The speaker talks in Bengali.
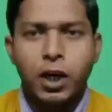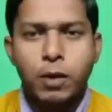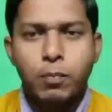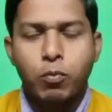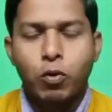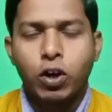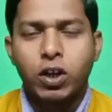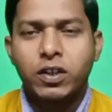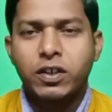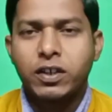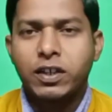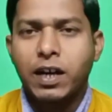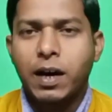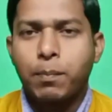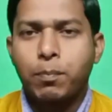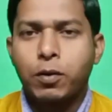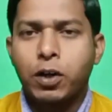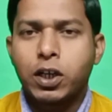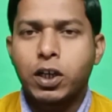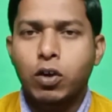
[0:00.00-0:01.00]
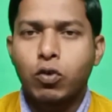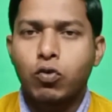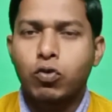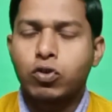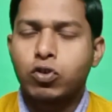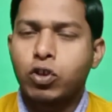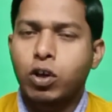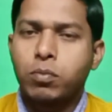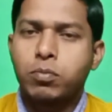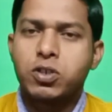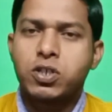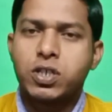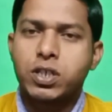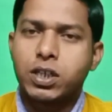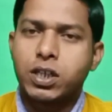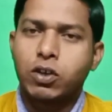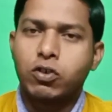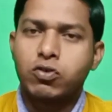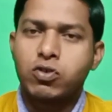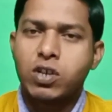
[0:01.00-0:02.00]
এরপরে যেটা আপনাকে করতে হবে
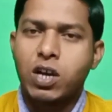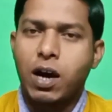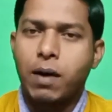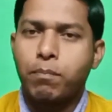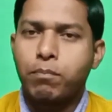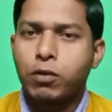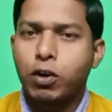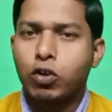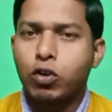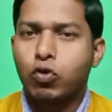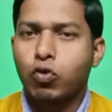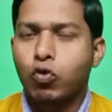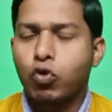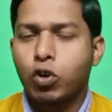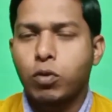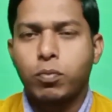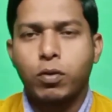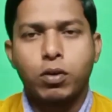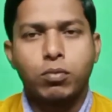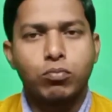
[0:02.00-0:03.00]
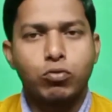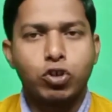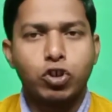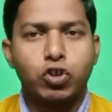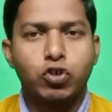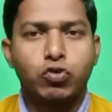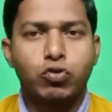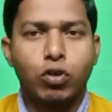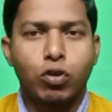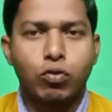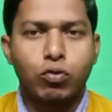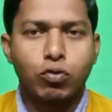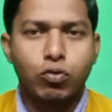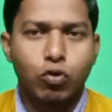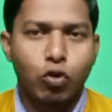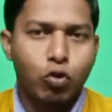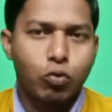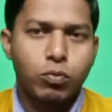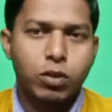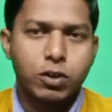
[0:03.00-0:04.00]
সেটা হচ্ছে আপনার গরু এবং মহিষ যখন
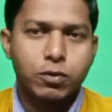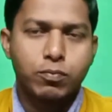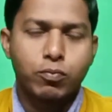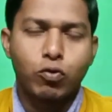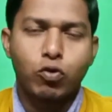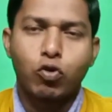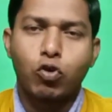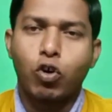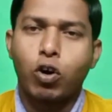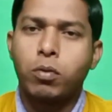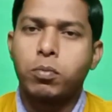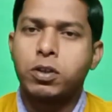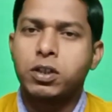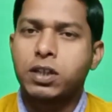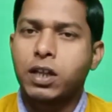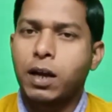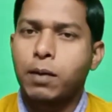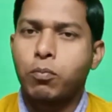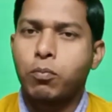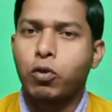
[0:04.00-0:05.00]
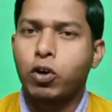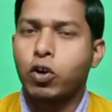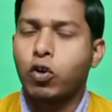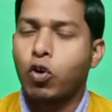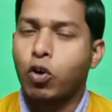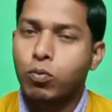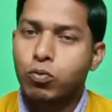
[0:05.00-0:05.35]
ন মাস পূর্ণ হবে তারপরে